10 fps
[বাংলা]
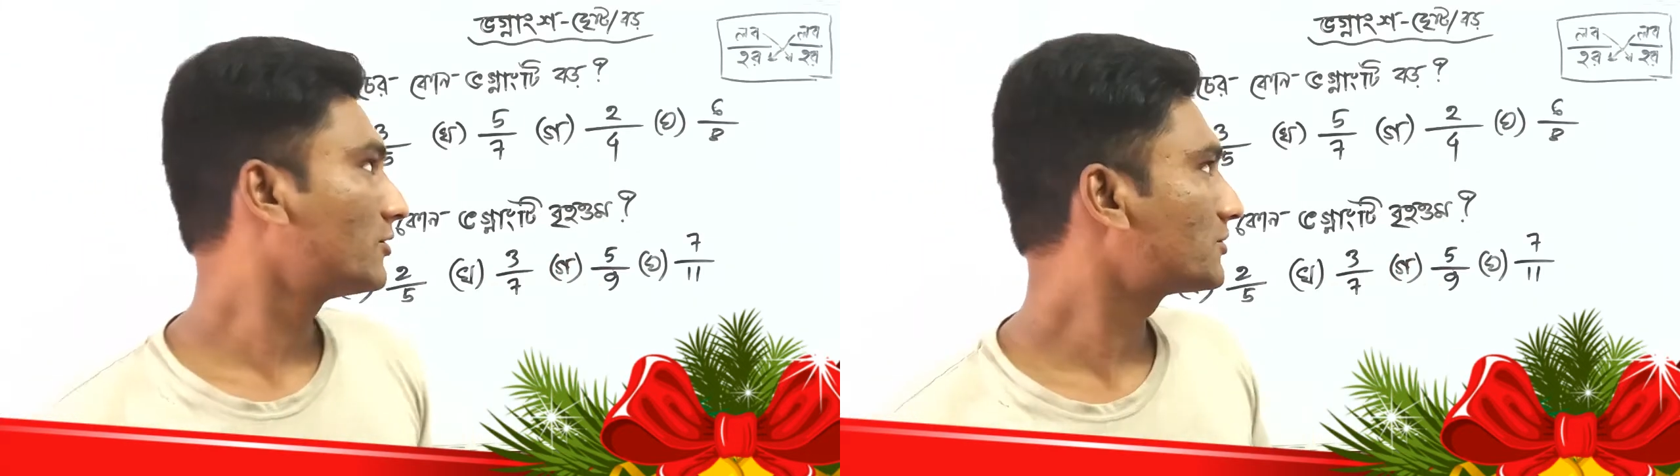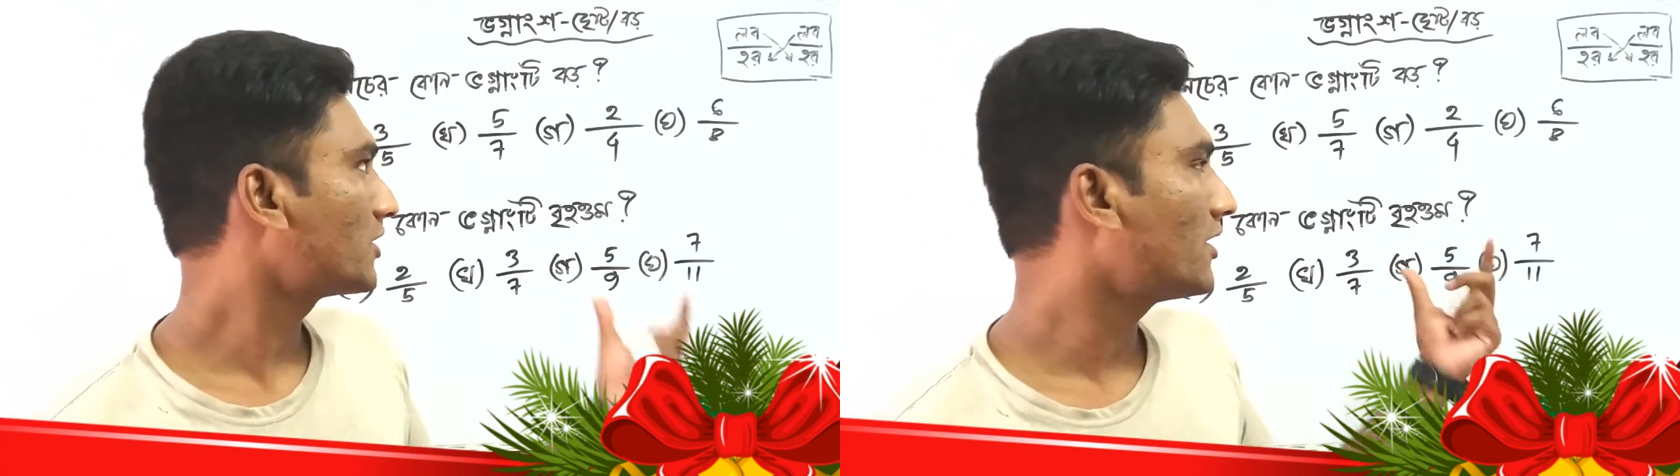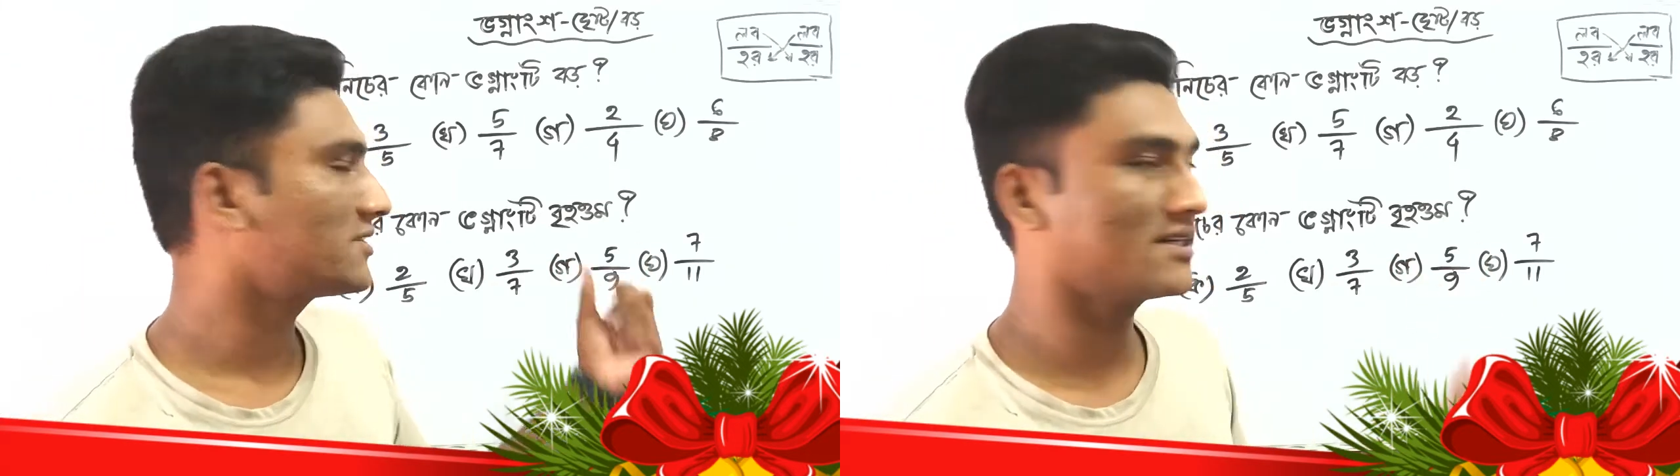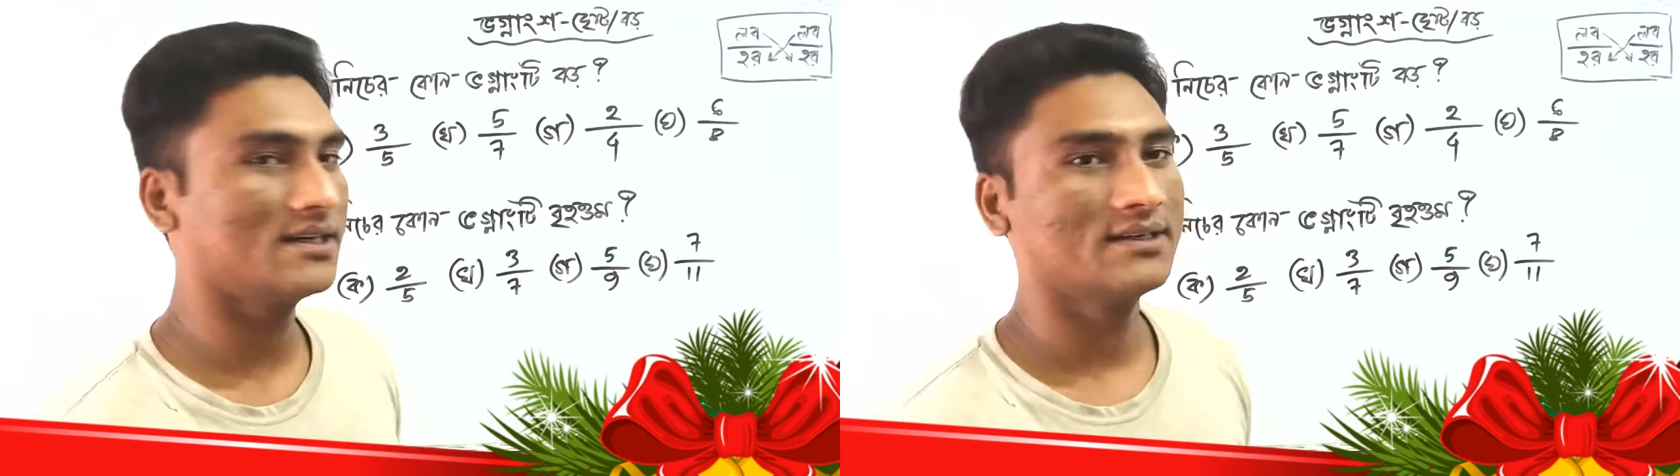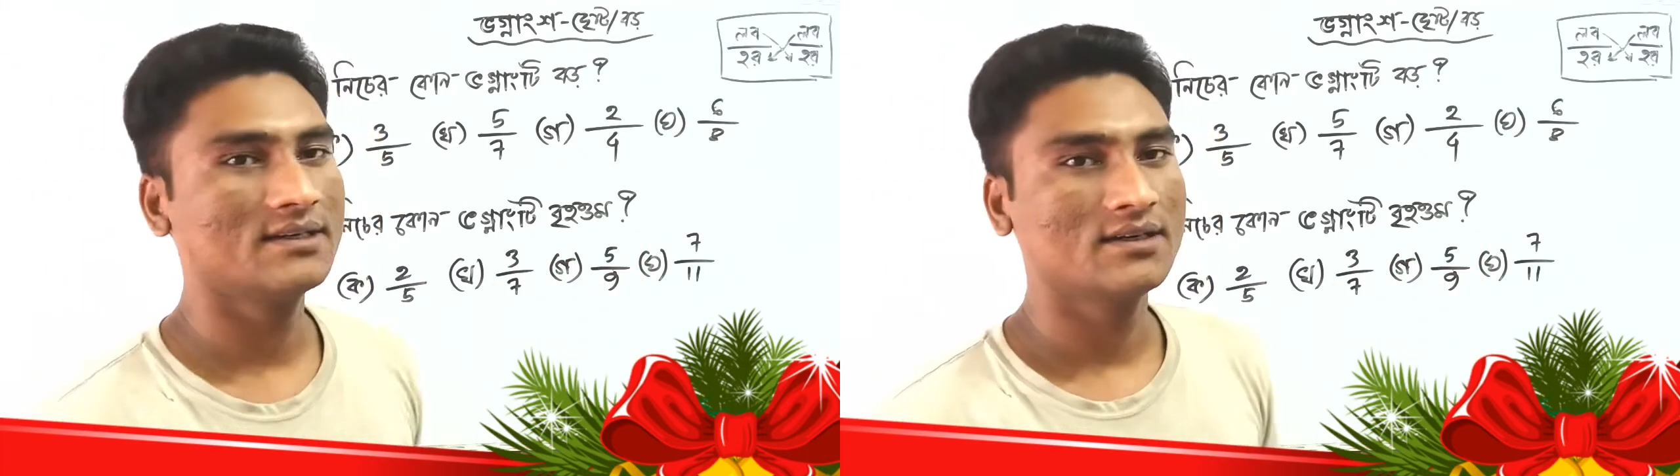খুব
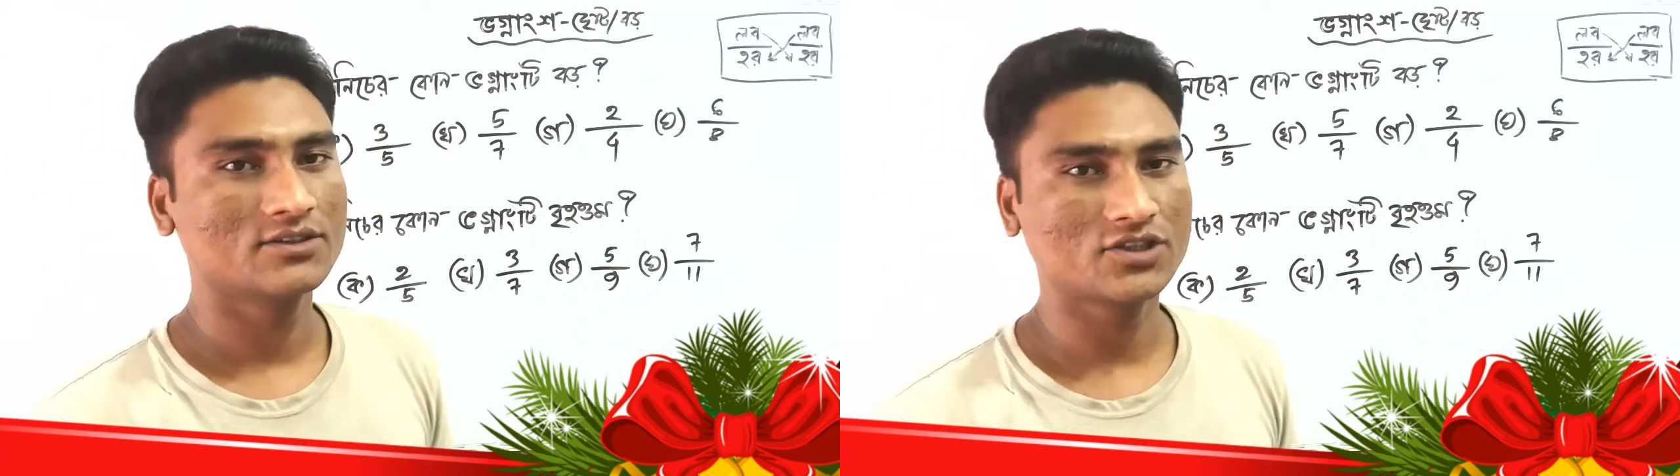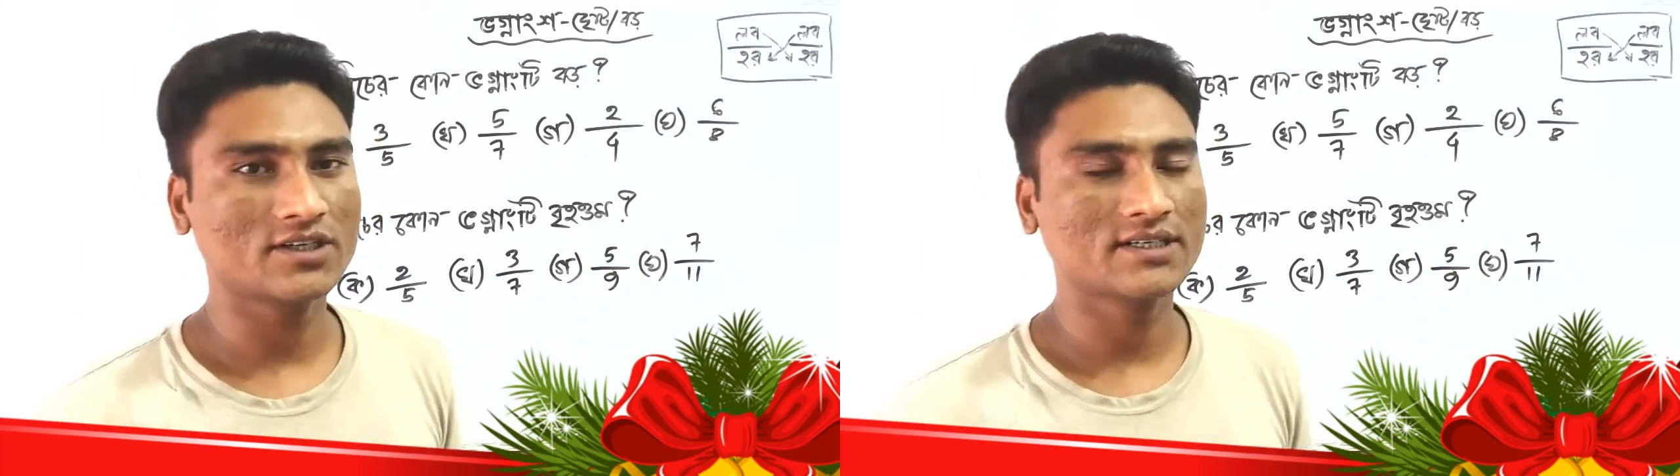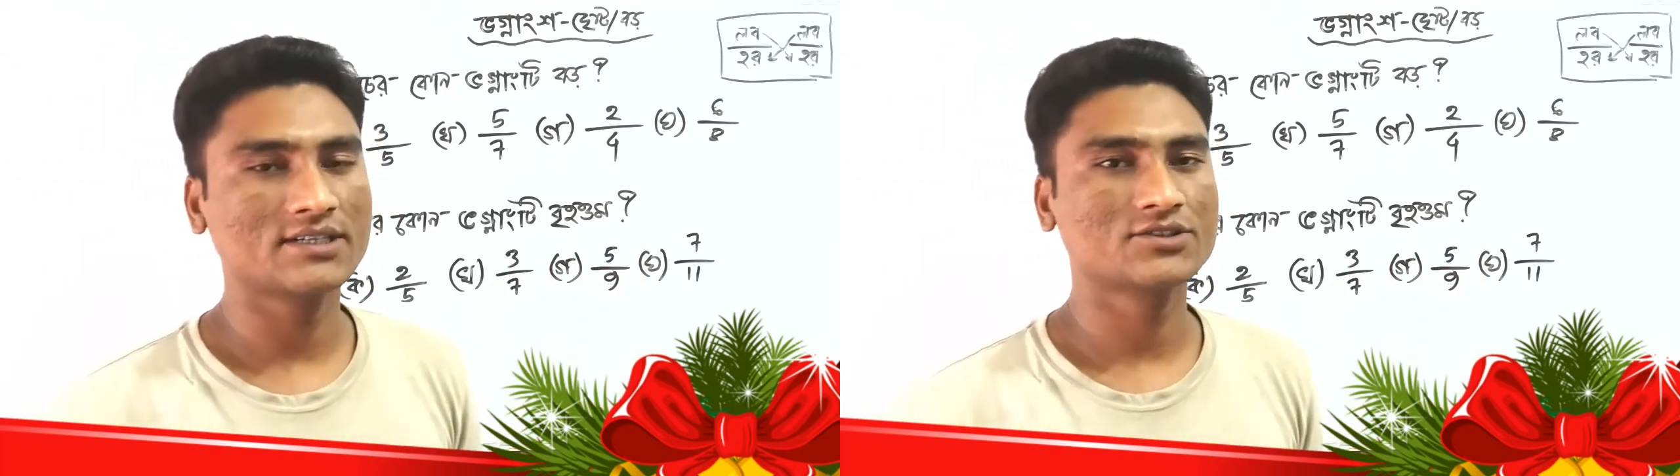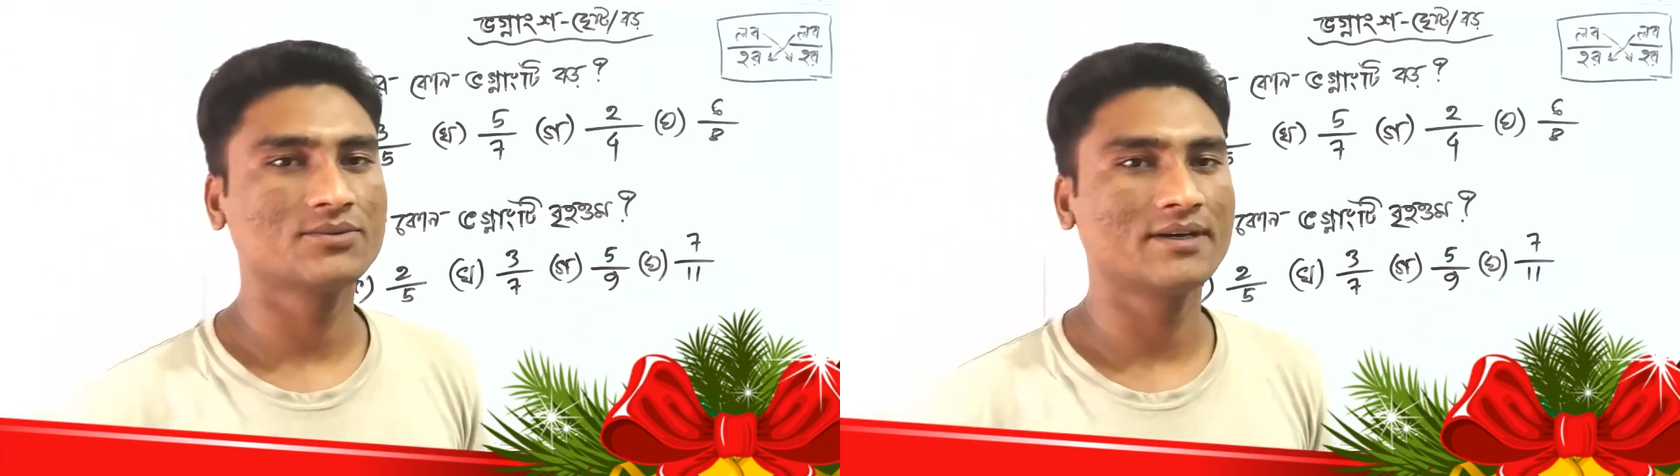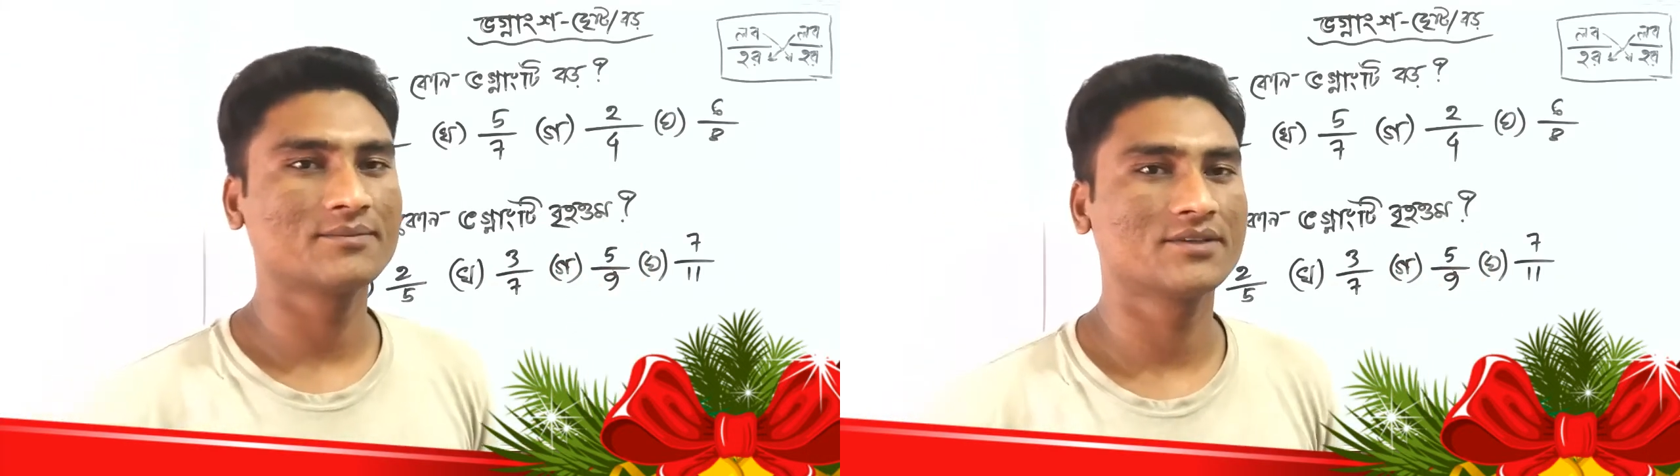সহজে শর্টকাট
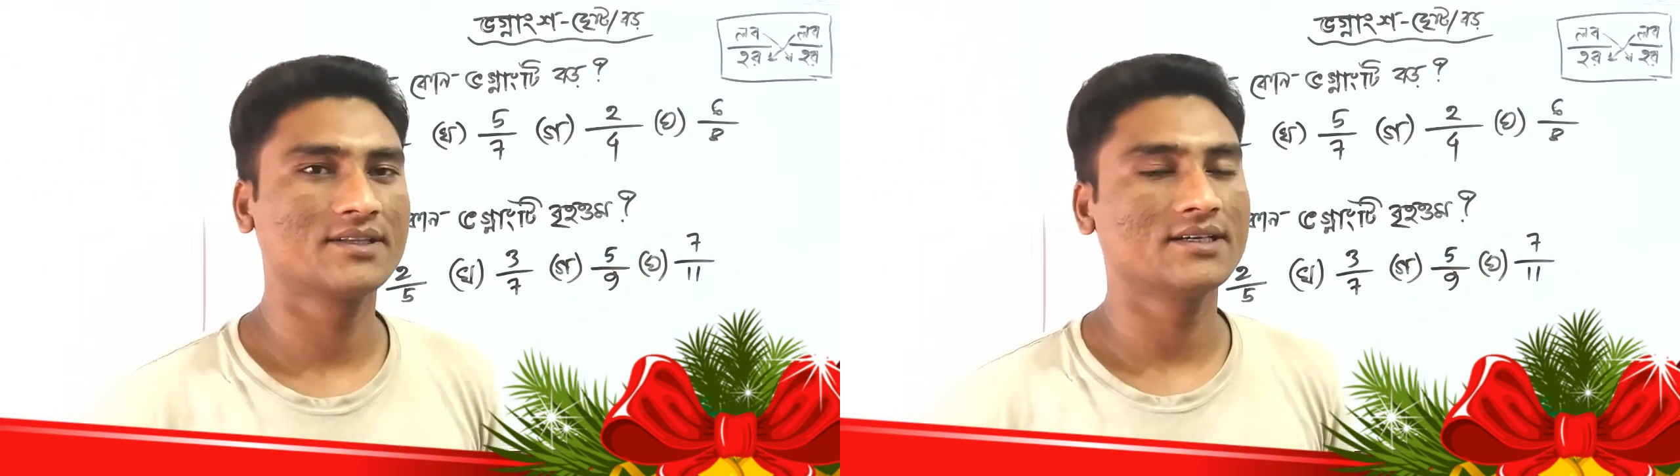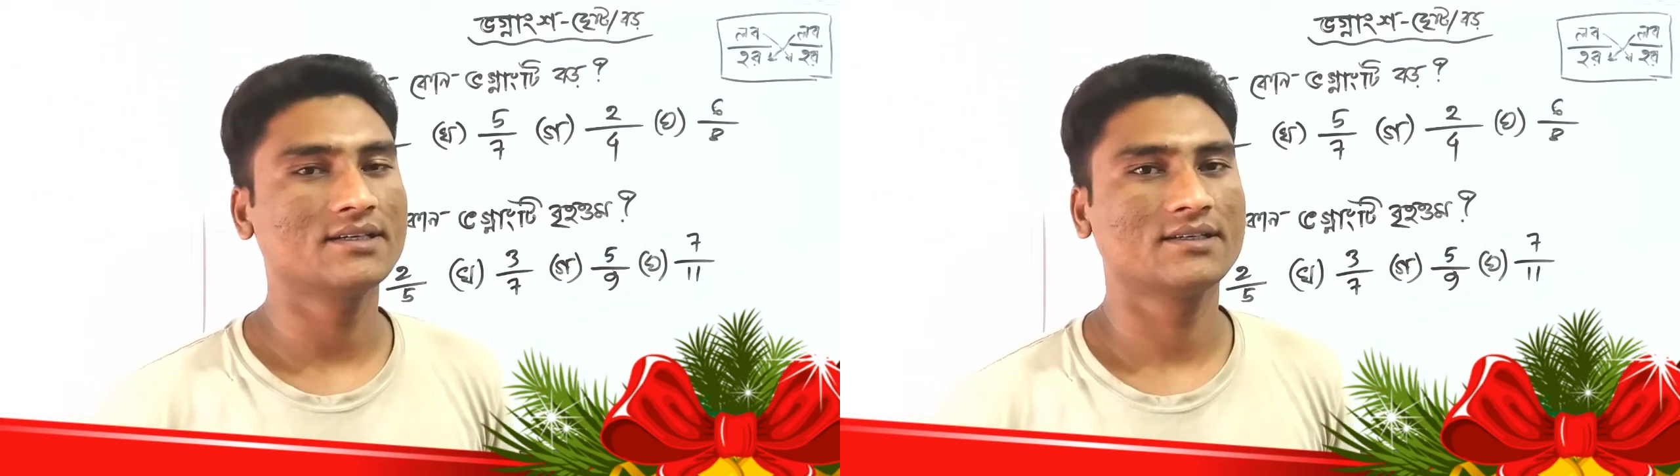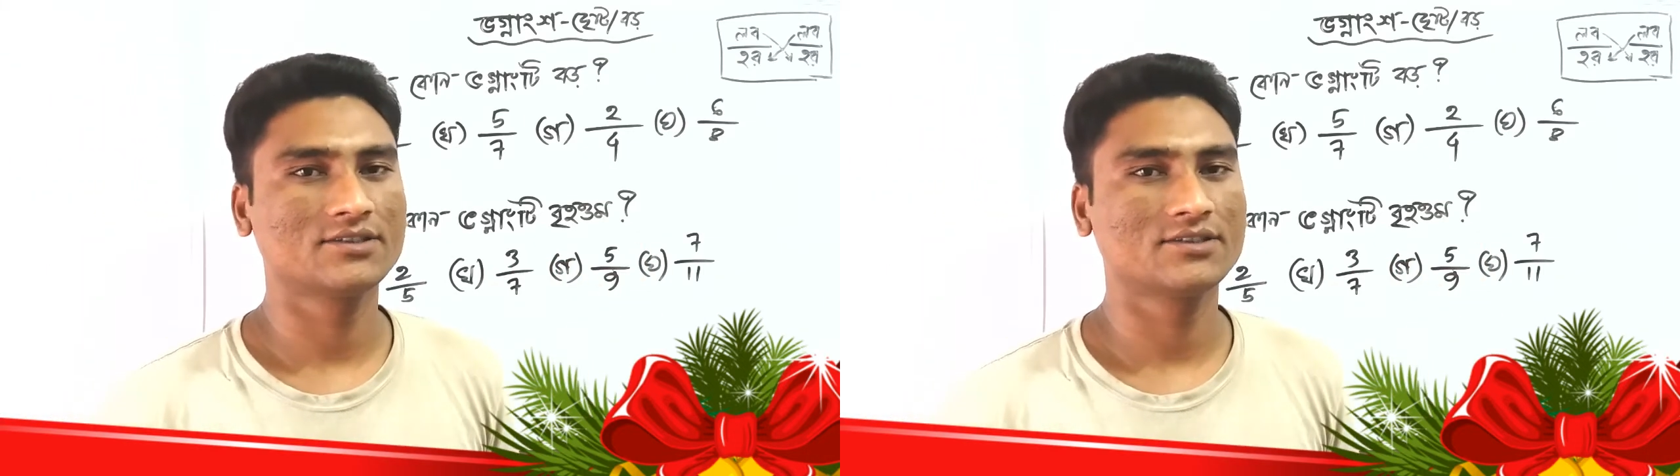সময়ের মধ্যে